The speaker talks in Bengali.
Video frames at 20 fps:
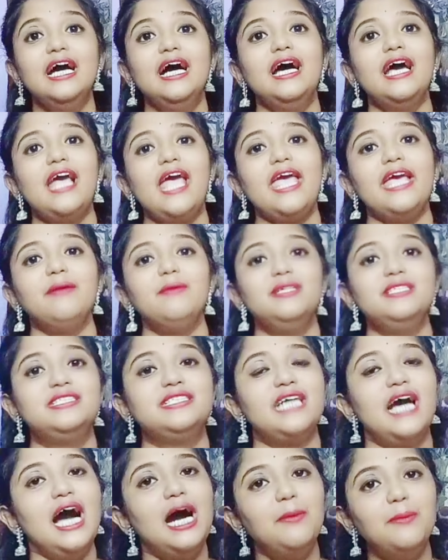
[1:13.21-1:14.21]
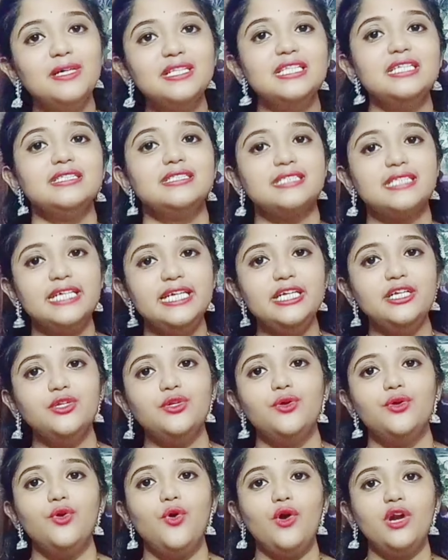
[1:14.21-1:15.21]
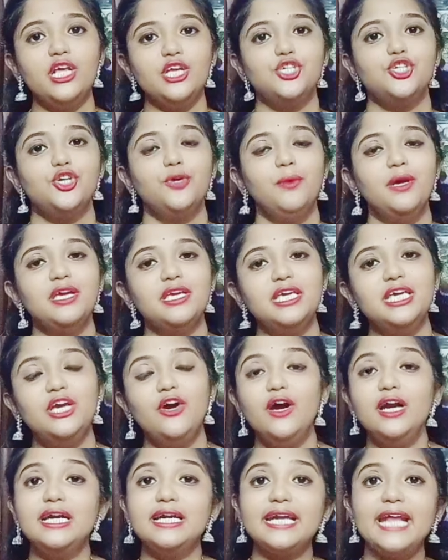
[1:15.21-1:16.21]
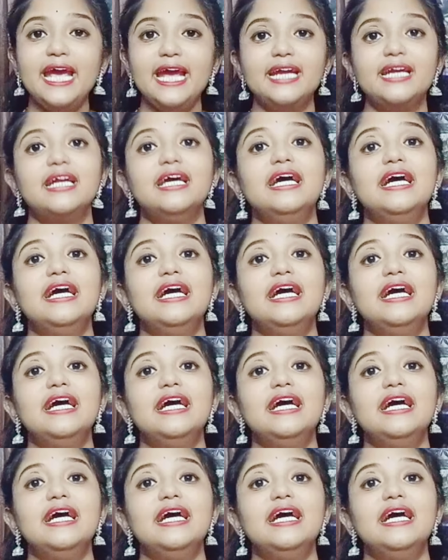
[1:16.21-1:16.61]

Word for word: হ্যাঁ এবার যা আমাদের স্কিন টোন অনেক সময় কি হয় ট্যান